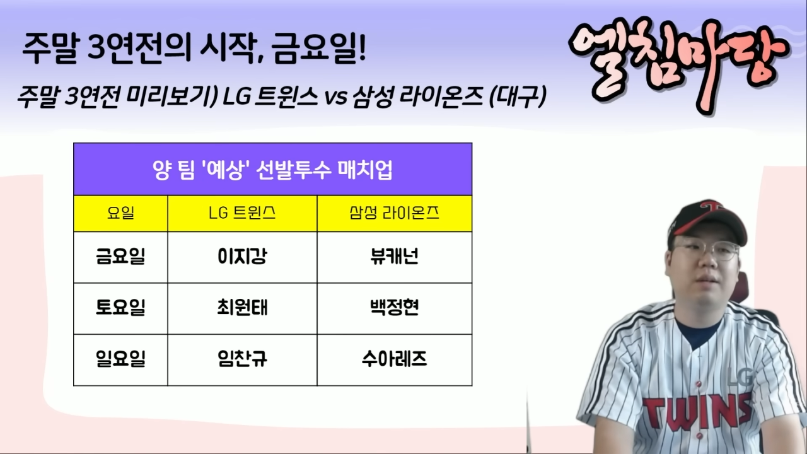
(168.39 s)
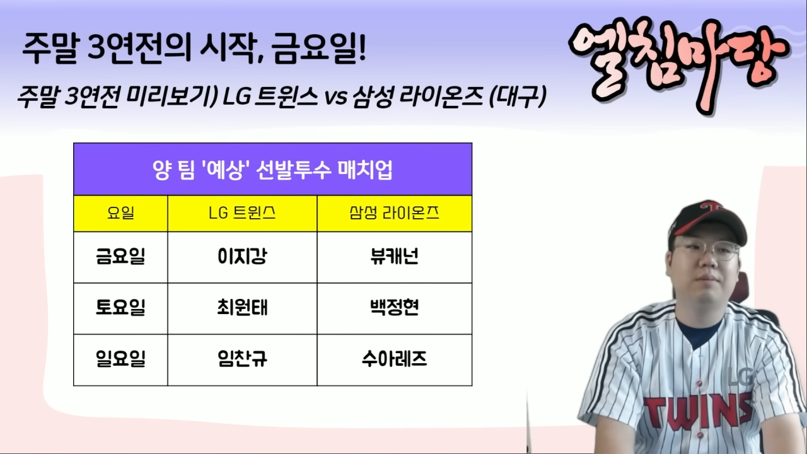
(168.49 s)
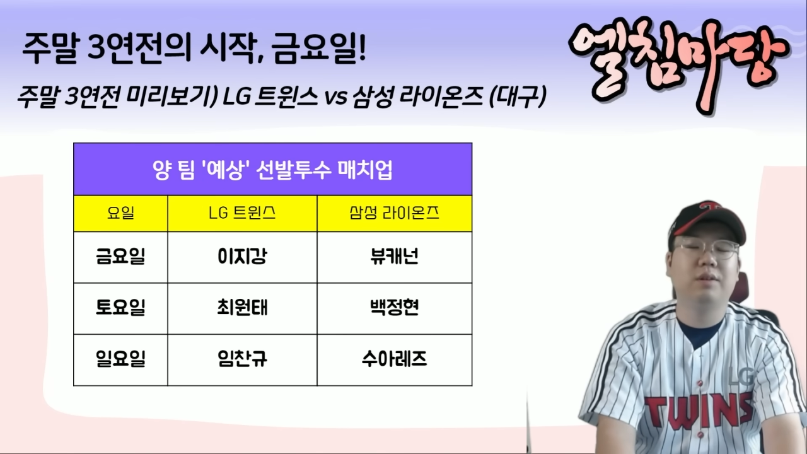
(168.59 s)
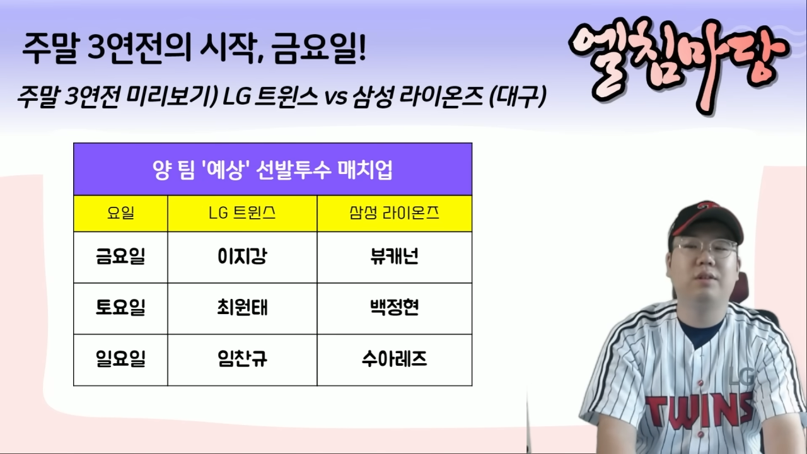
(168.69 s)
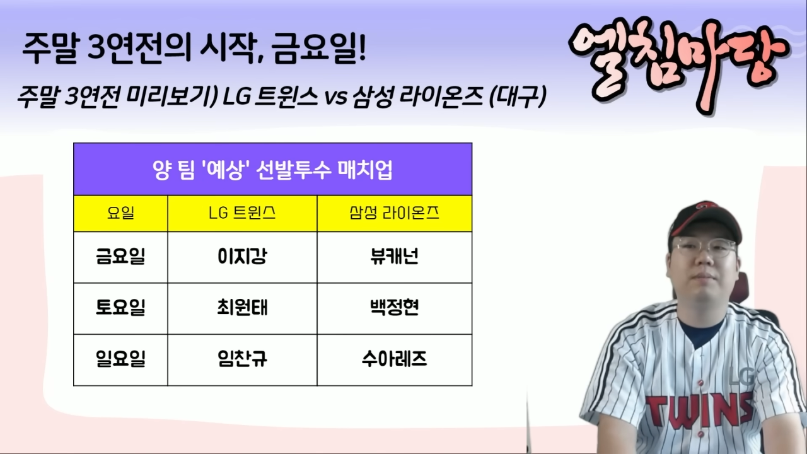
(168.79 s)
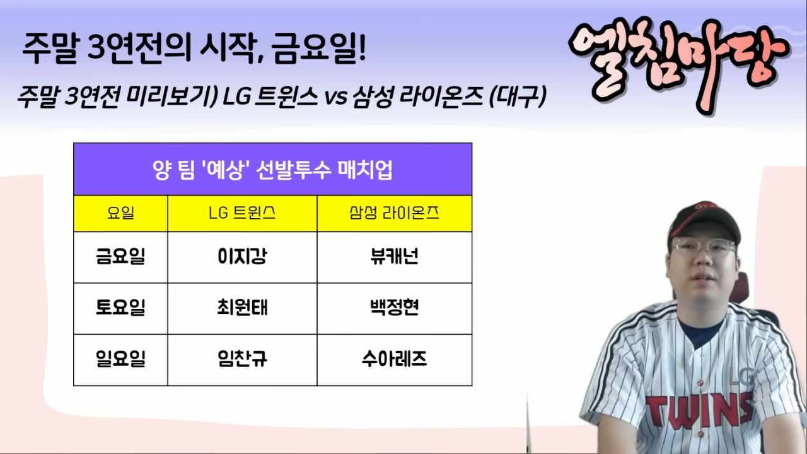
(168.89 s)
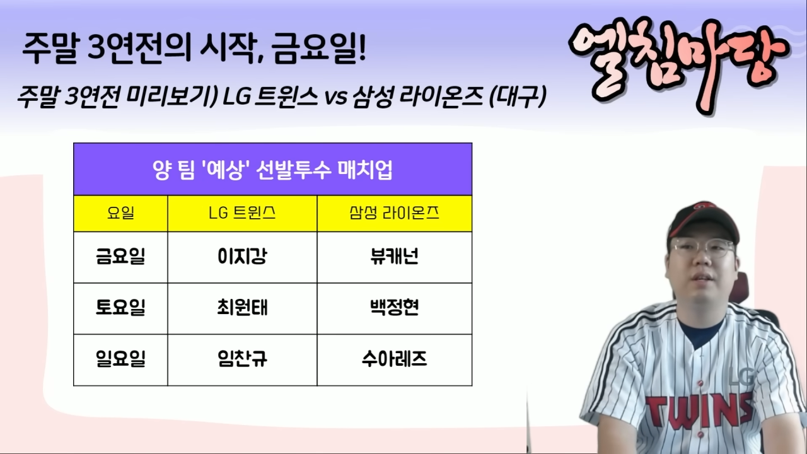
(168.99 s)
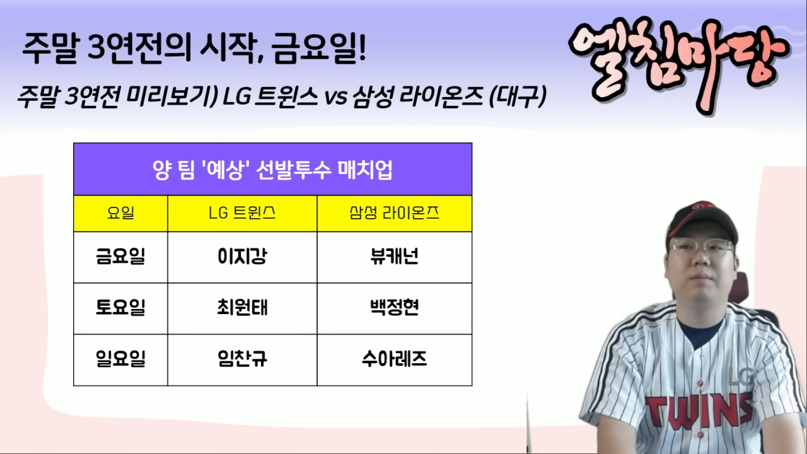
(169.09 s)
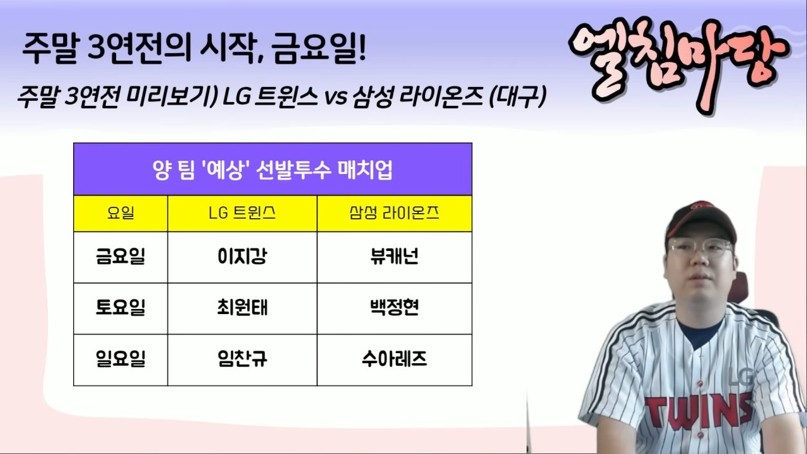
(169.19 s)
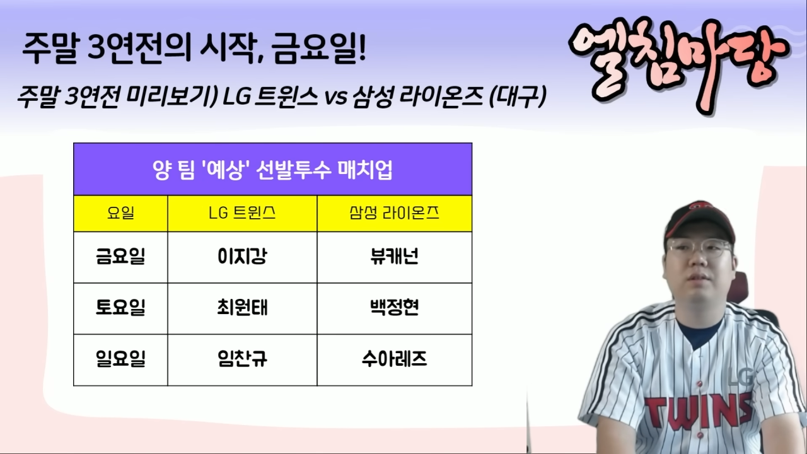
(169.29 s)
삼성을
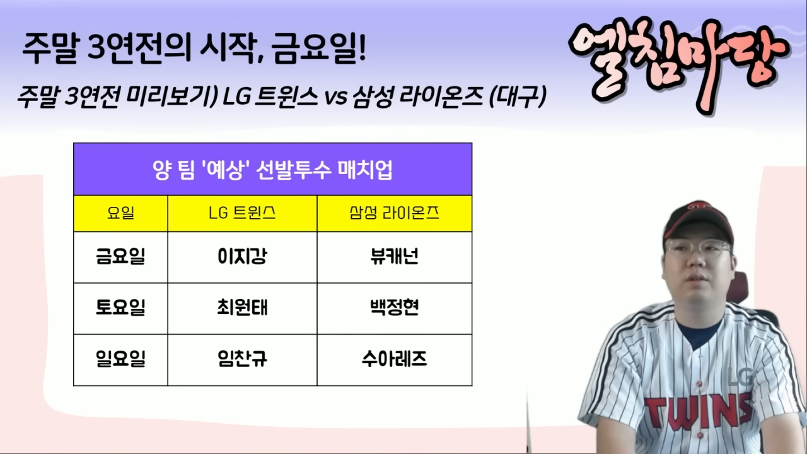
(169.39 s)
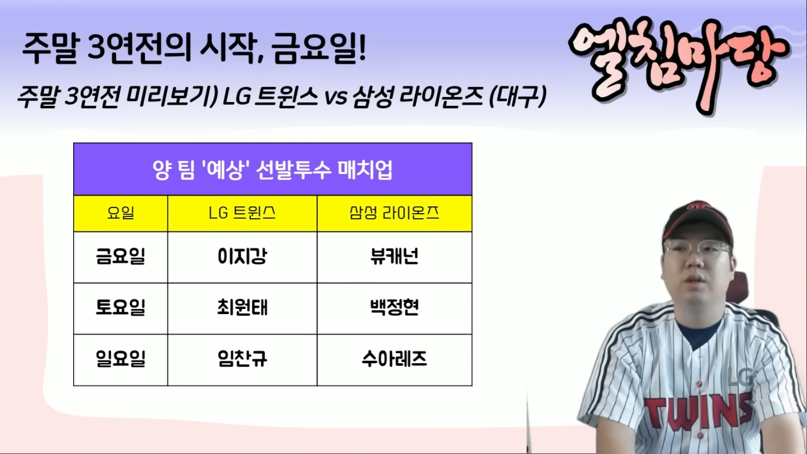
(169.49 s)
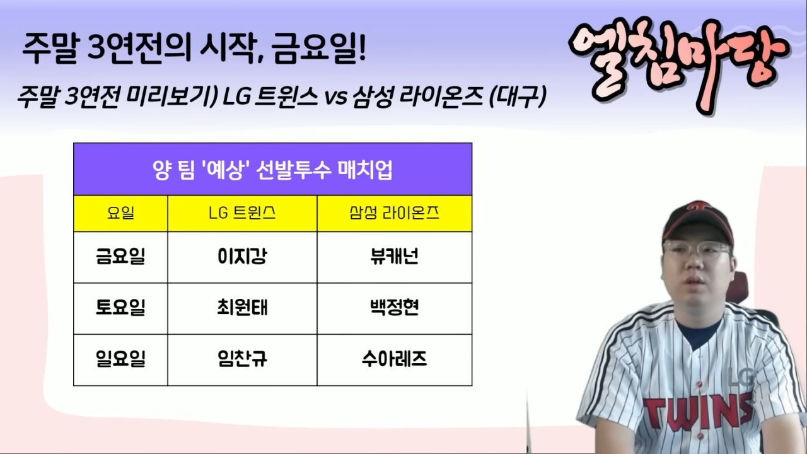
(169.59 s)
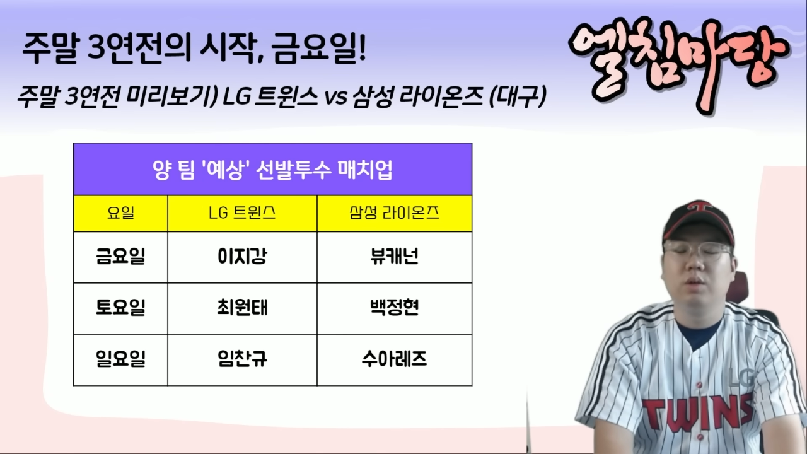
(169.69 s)
만나면은